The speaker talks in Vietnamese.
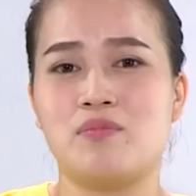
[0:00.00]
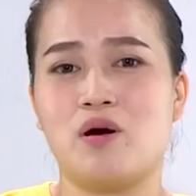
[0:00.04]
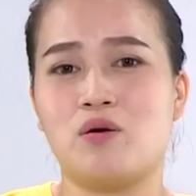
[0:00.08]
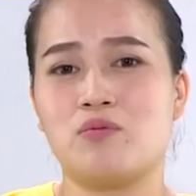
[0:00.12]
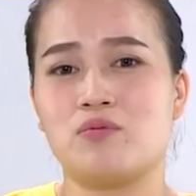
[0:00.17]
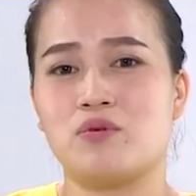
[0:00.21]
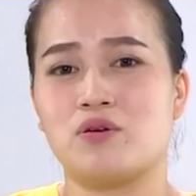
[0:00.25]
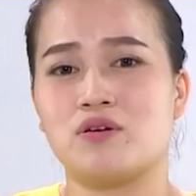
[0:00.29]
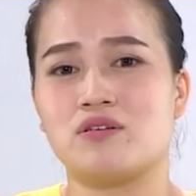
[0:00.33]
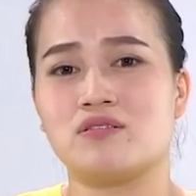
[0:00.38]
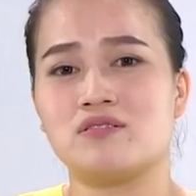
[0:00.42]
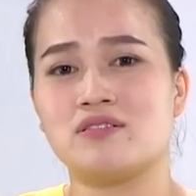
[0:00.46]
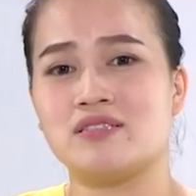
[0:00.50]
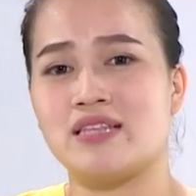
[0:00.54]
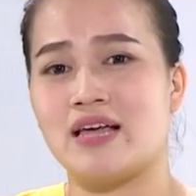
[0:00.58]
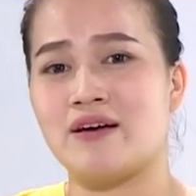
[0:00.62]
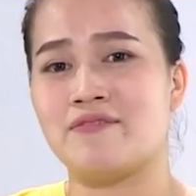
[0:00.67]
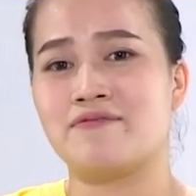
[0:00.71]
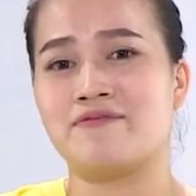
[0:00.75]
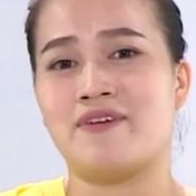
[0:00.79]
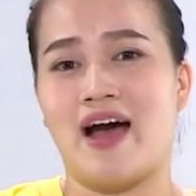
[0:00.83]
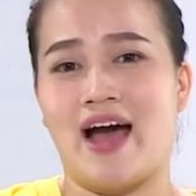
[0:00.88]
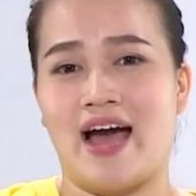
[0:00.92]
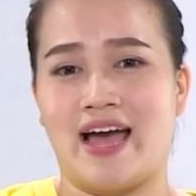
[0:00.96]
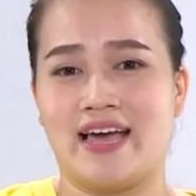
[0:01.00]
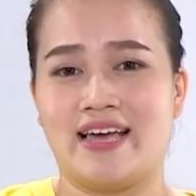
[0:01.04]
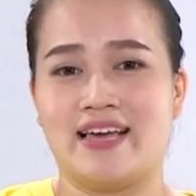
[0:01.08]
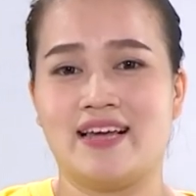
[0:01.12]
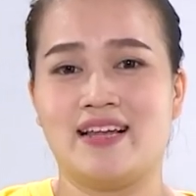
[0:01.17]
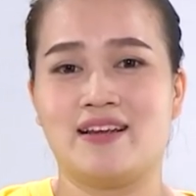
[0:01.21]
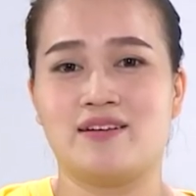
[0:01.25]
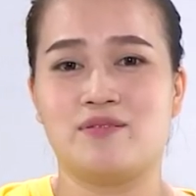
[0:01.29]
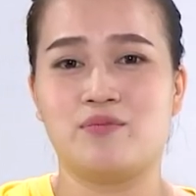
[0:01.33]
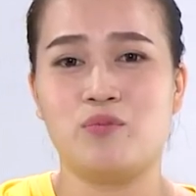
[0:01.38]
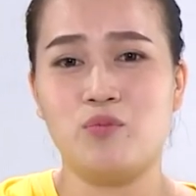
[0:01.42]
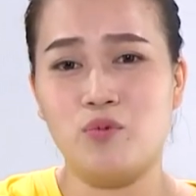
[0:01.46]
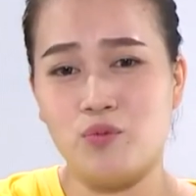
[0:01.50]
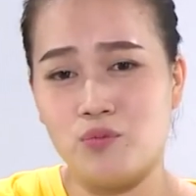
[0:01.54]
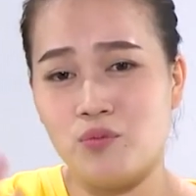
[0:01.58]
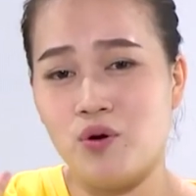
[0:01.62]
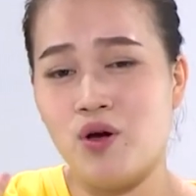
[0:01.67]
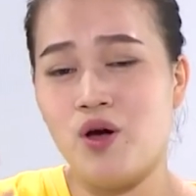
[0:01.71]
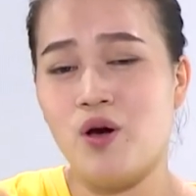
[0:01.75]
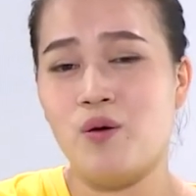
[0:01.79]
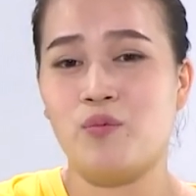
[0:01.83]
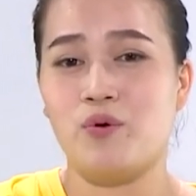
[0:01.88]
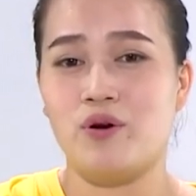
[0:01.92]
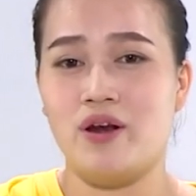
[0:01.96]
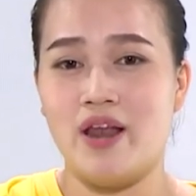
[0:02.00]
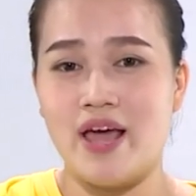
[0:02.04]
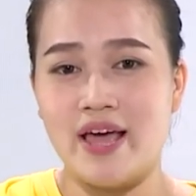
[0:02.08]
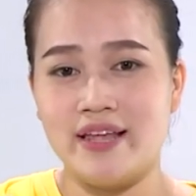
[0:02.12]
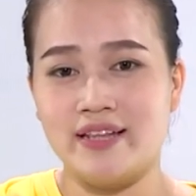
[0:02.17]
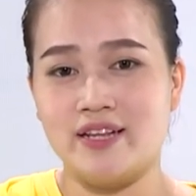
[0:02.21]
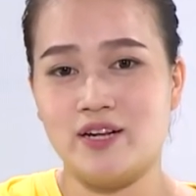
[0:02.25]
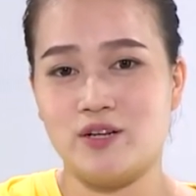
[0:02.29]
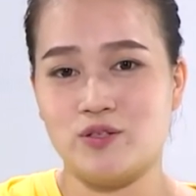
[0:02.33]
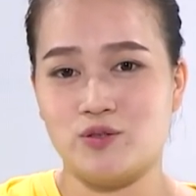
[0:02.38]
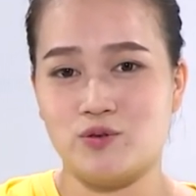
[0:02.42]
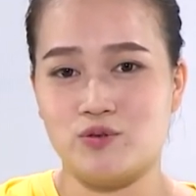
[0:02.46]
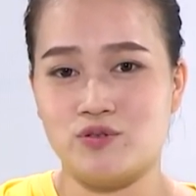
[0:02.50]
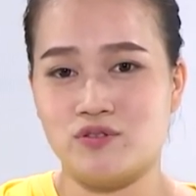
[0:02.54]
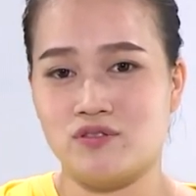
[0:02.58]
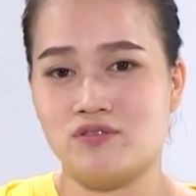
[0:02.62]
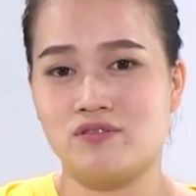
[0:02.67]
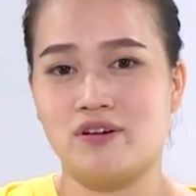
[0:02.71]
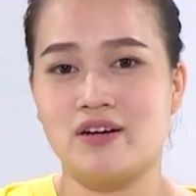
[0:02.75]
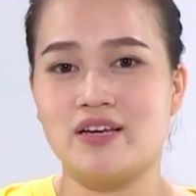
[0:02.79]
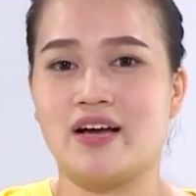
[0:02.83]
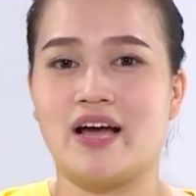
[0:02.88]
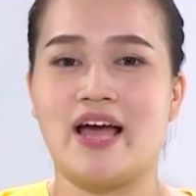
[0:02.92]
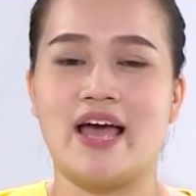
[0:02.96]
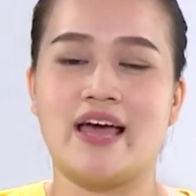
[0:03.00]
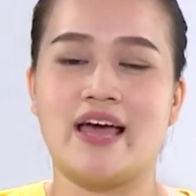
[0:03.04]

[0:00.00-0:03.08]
mông nó cứ sang phải, ấy. muốn lên thì nó xuống dưới,